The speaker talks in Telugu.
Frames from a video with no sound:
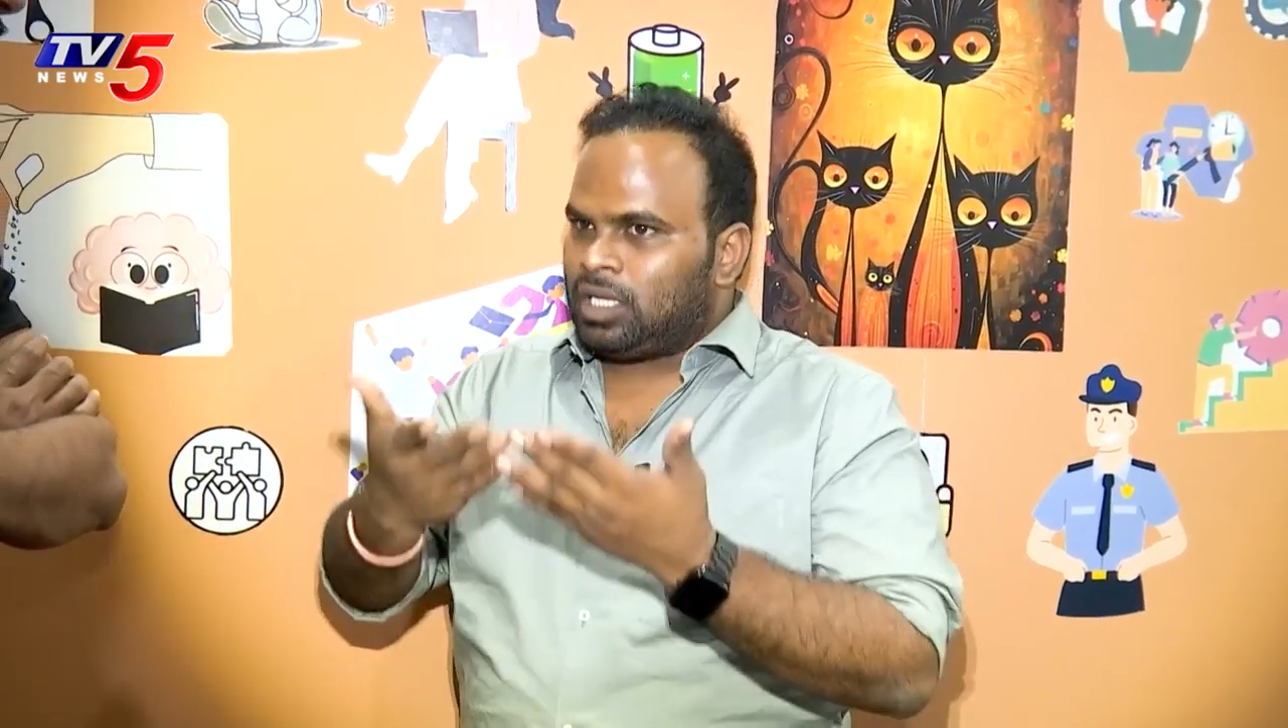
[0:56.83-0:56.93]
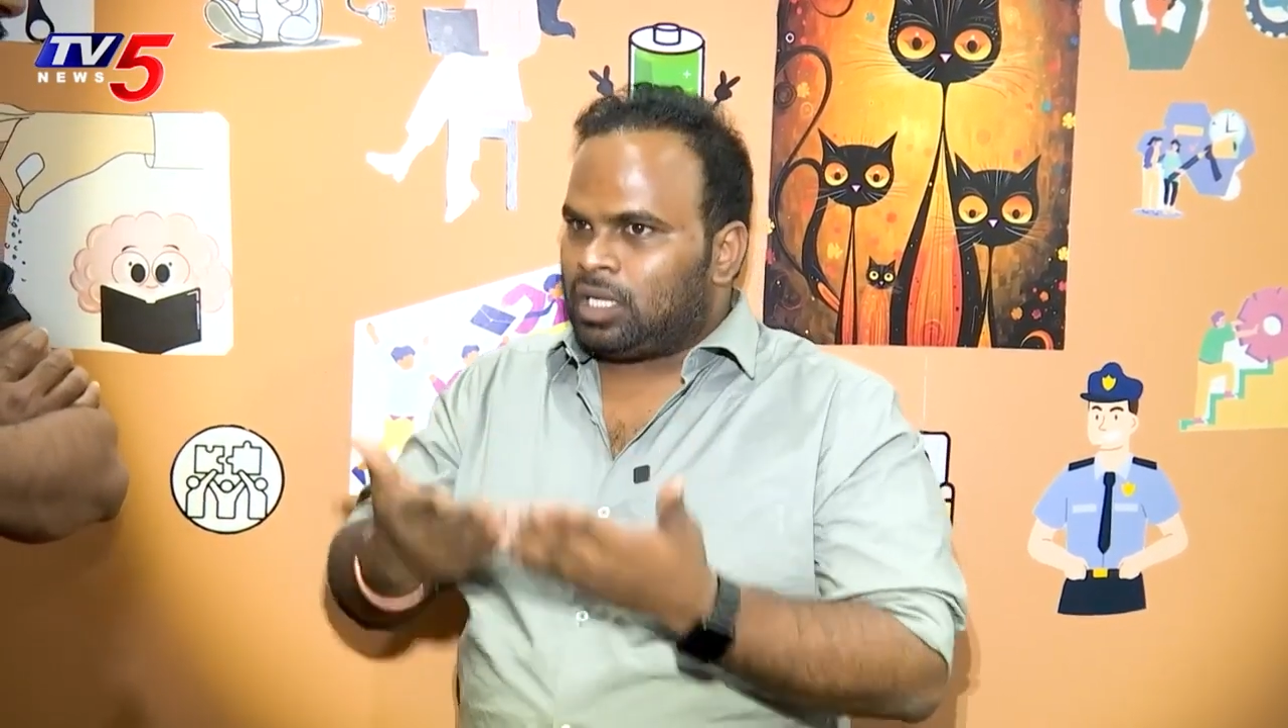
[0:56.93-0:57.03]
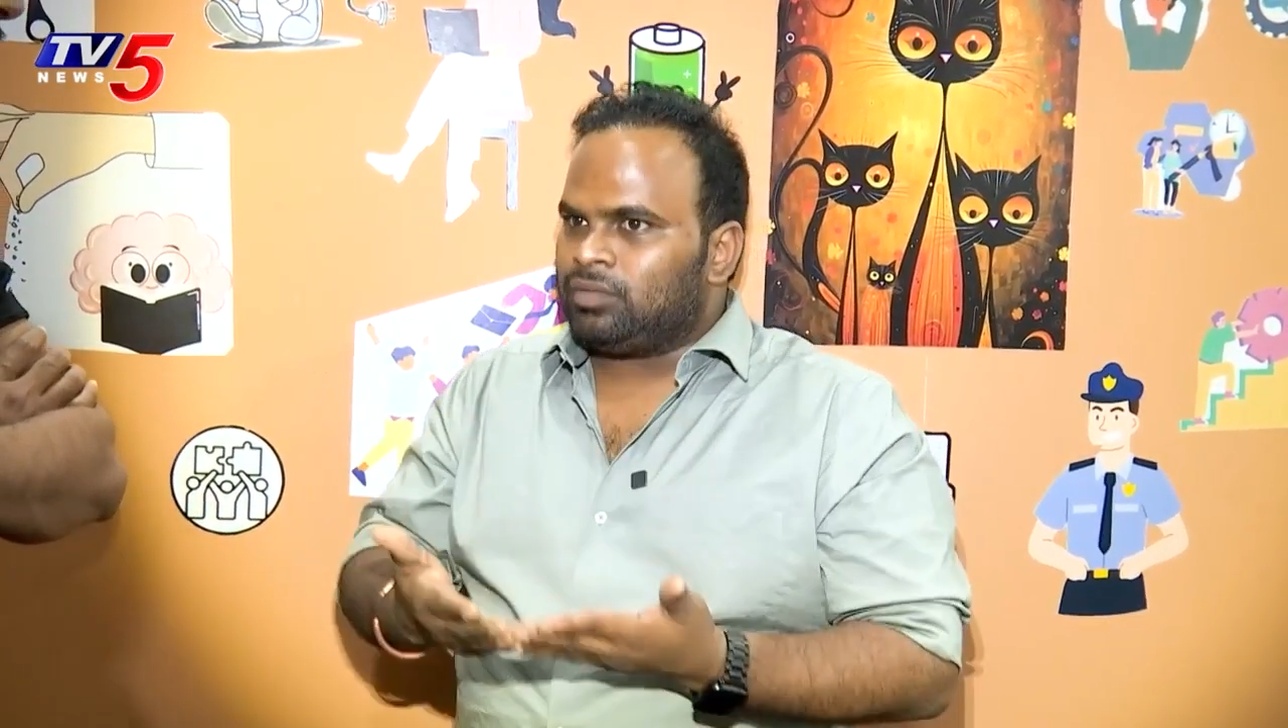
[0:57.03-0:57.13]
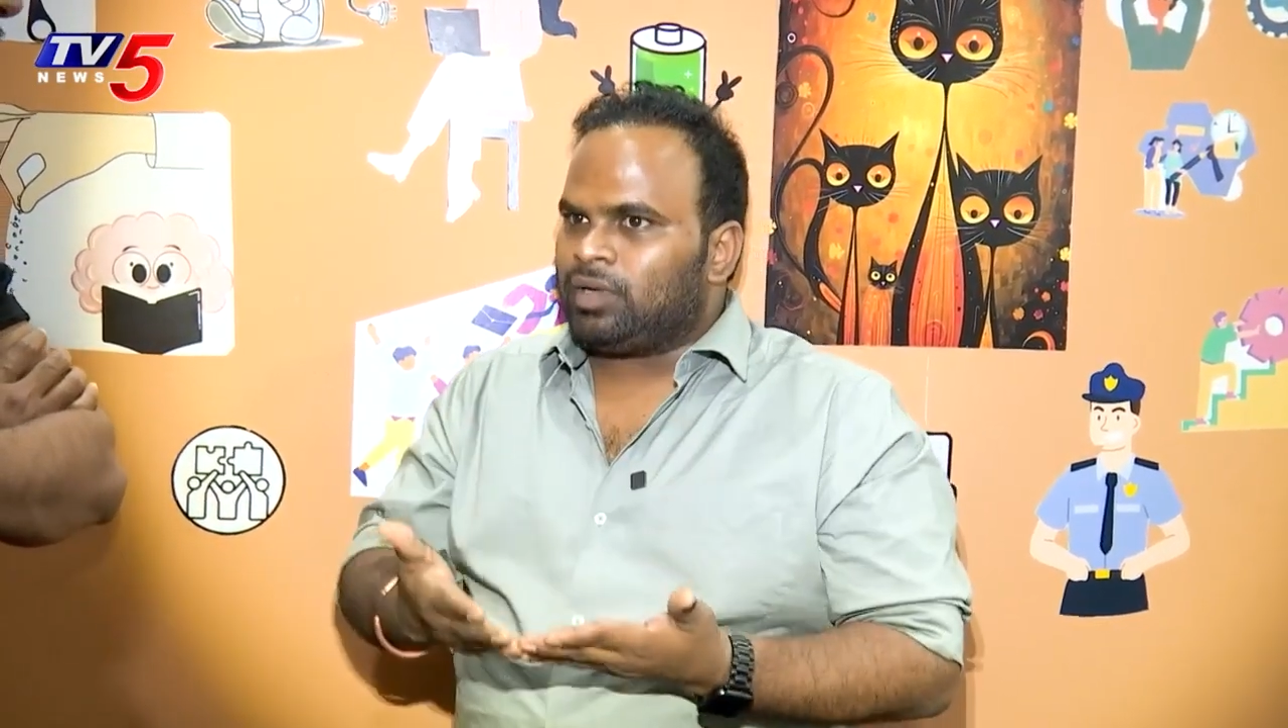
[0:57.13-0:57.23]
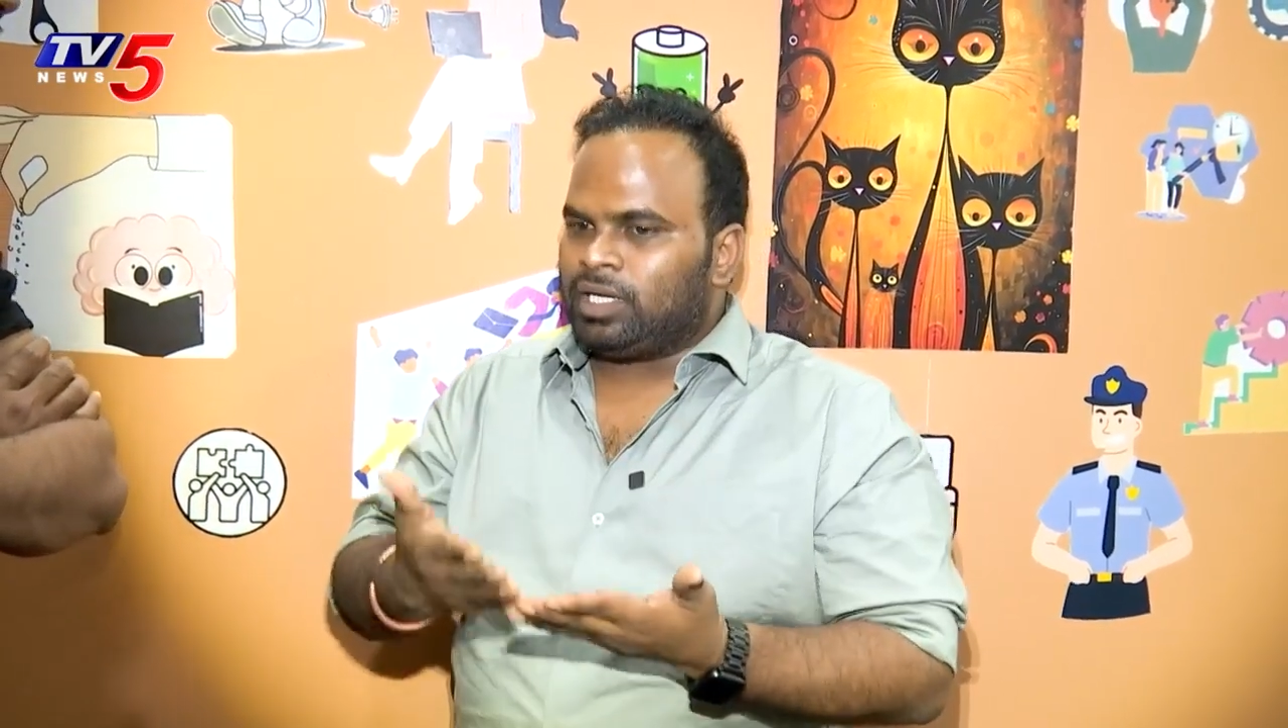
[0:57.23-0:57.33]

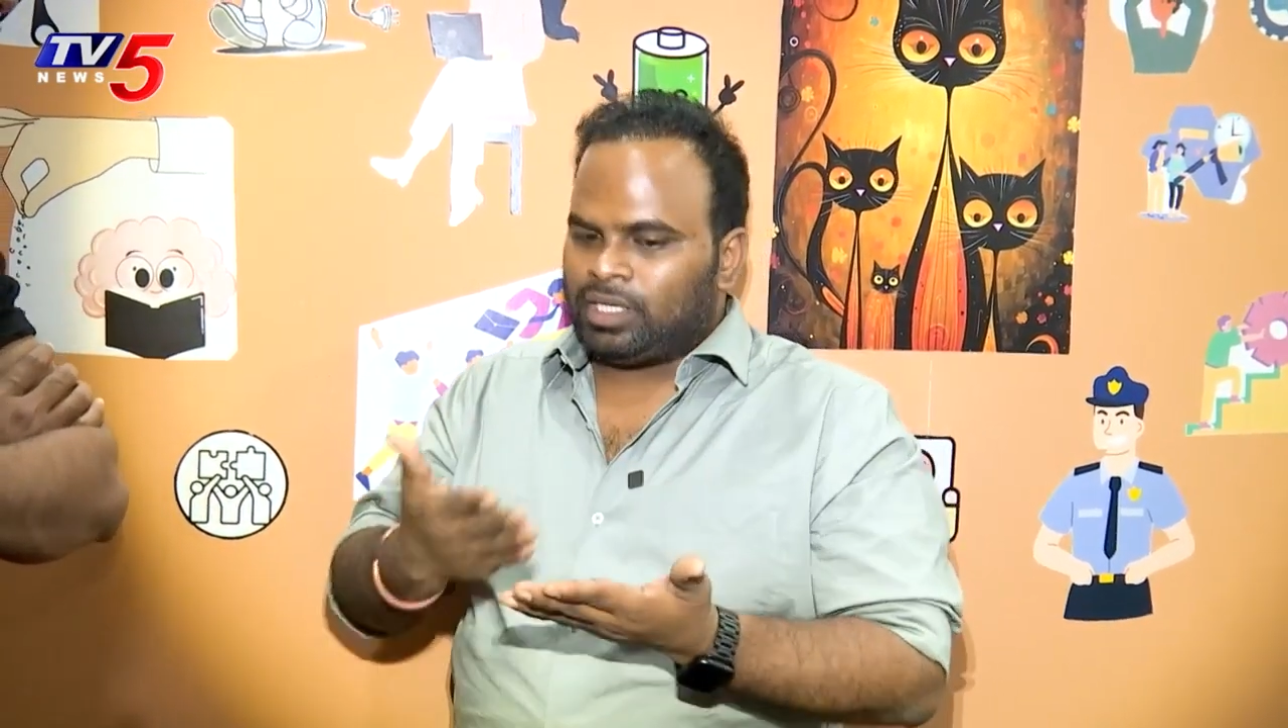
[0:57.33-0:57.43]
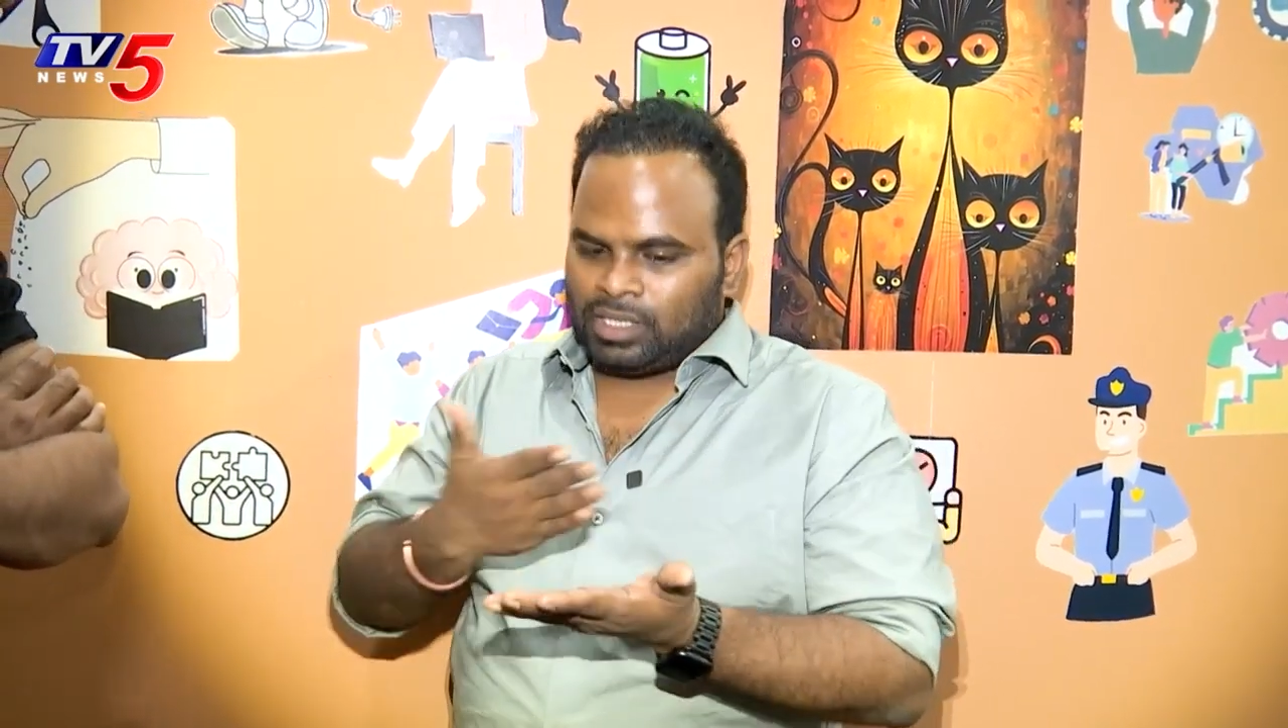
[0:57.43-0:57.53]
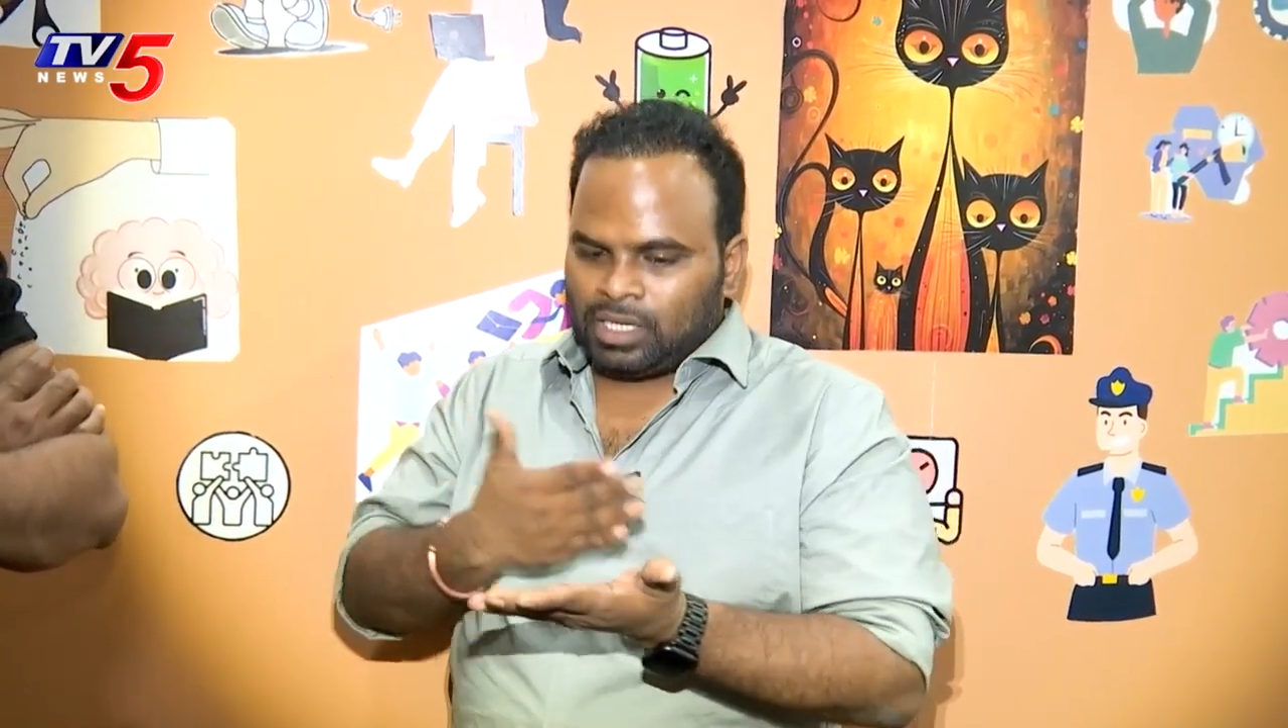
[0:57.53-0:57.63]
దానివల్ల అయినా